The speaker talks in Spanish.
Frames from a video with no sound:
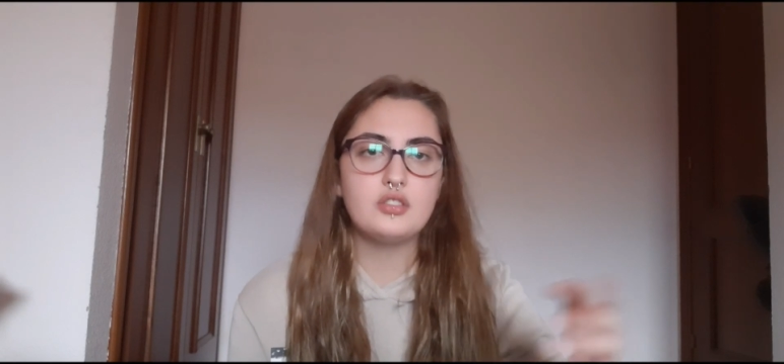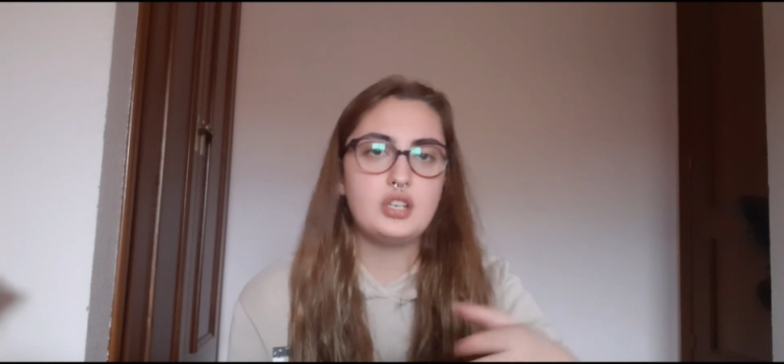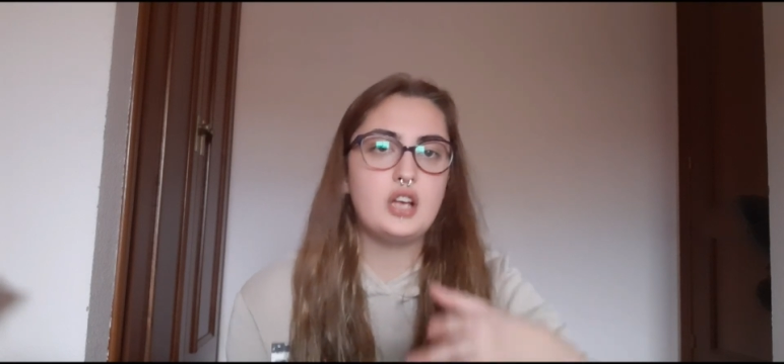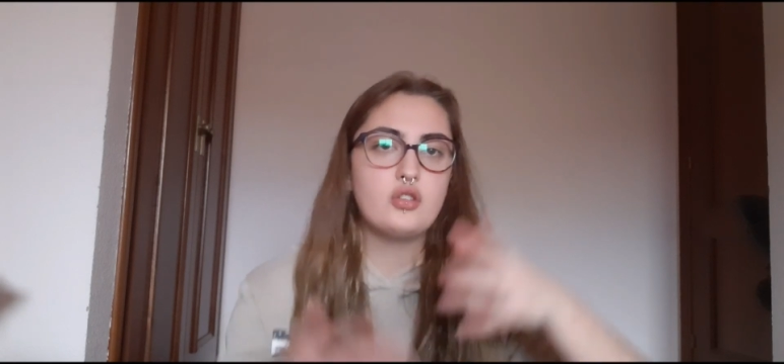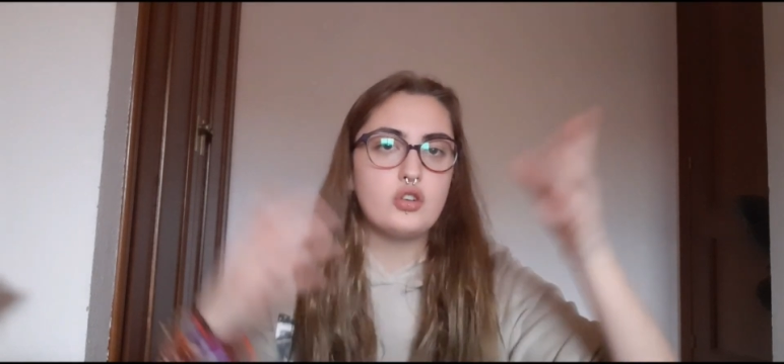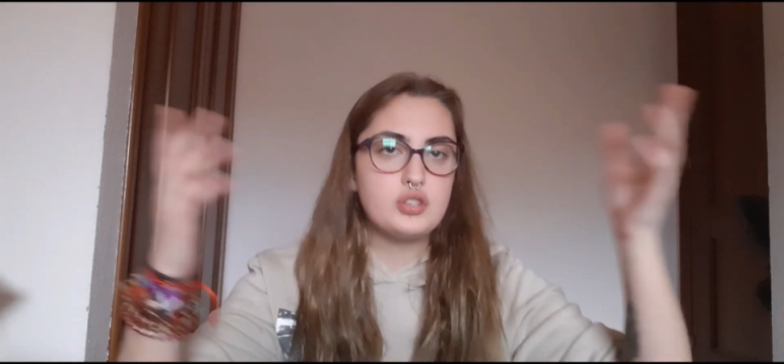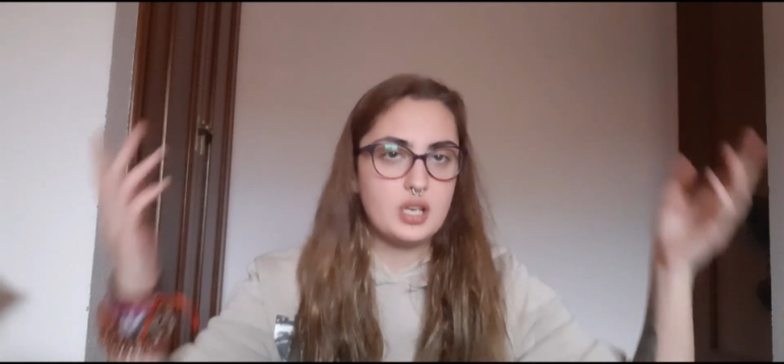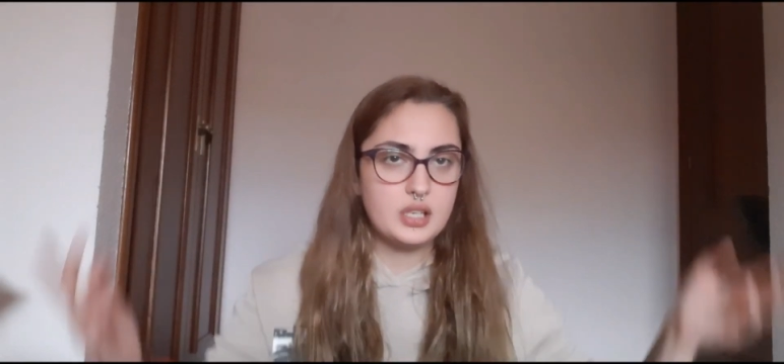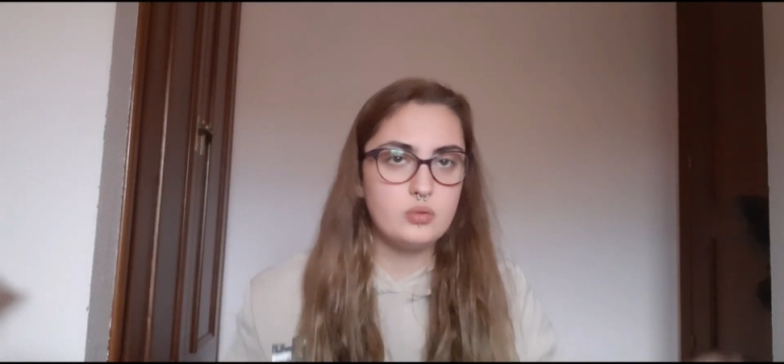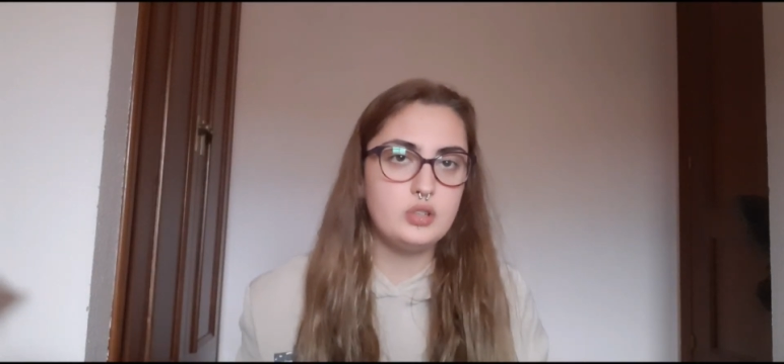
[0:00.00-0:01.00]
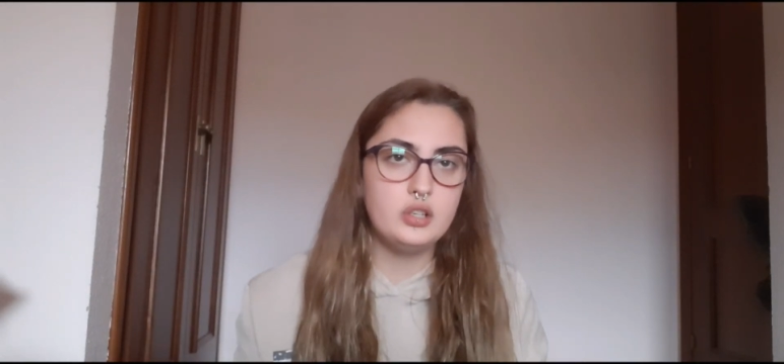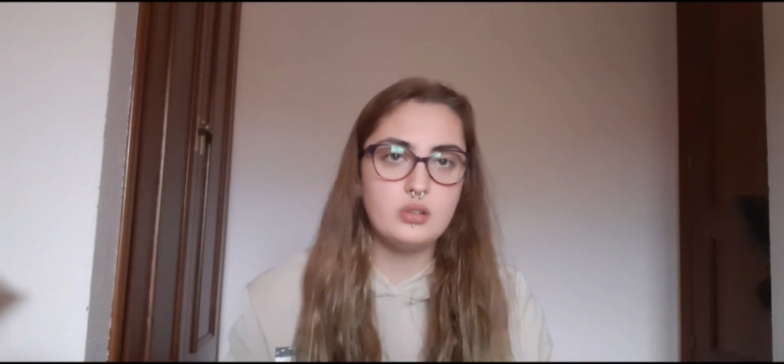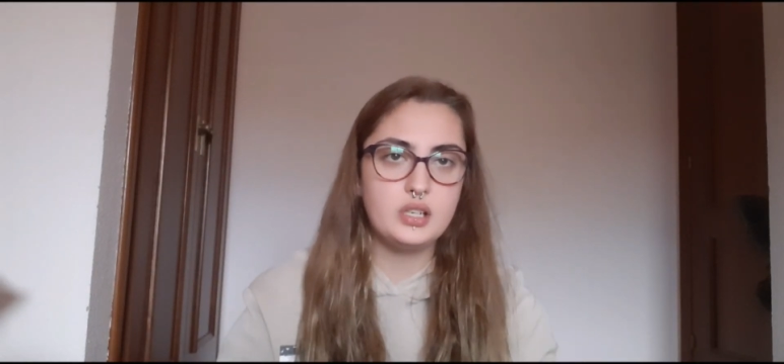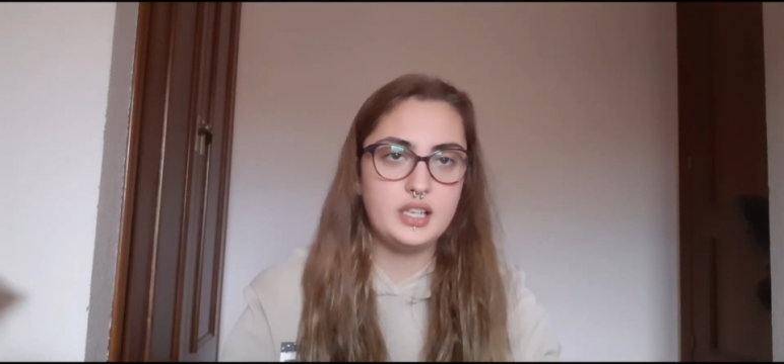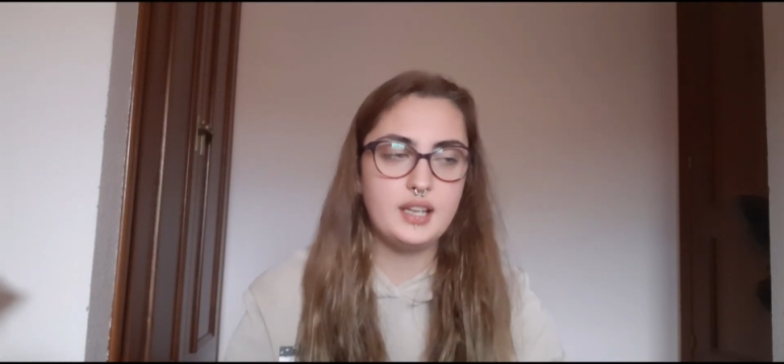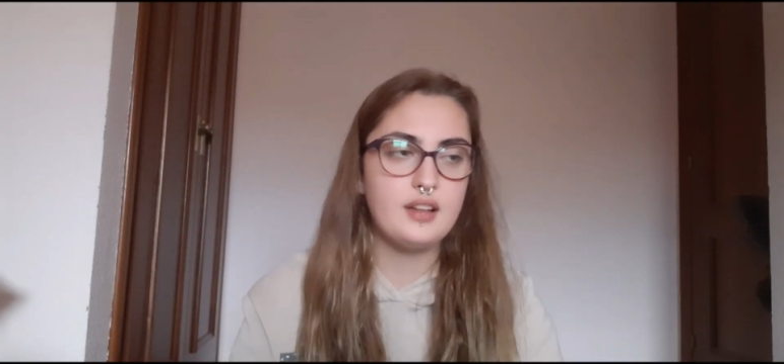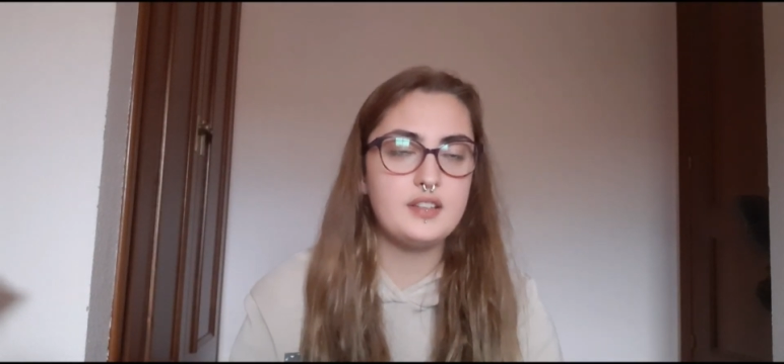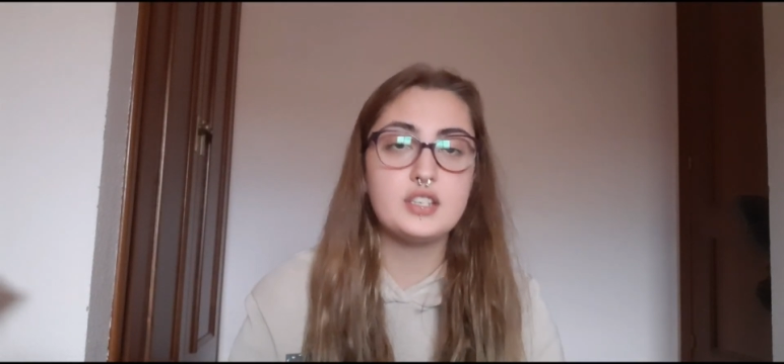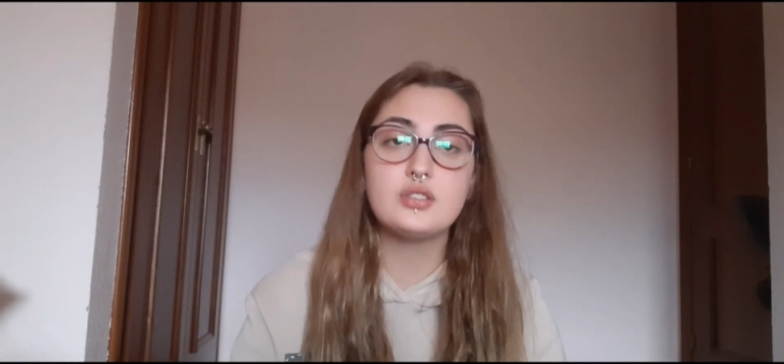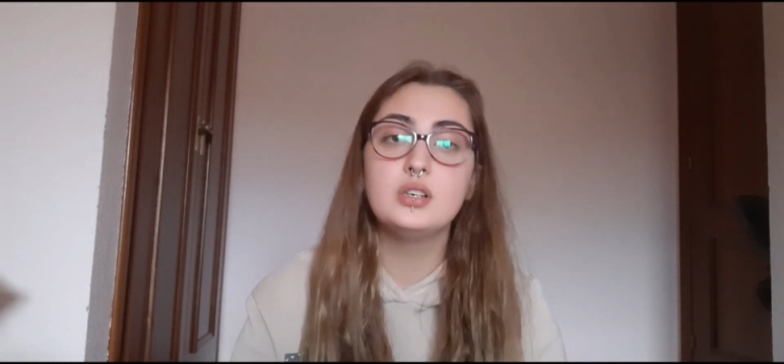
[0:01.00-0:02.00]
o sea, yo no soy aquí un dios ni nada
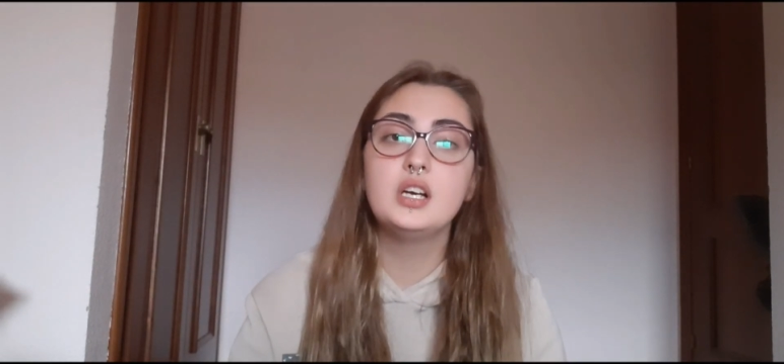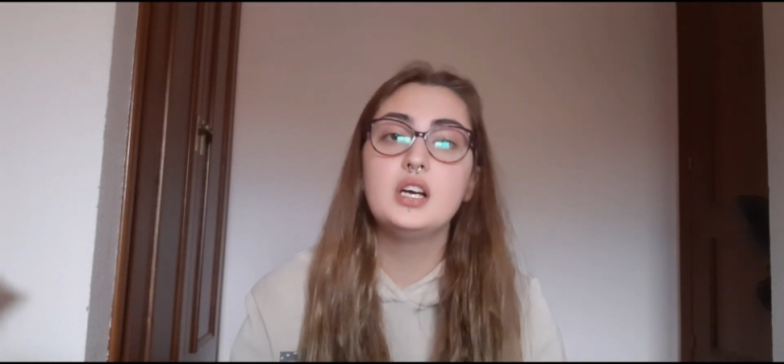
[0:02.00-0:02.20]
de eso,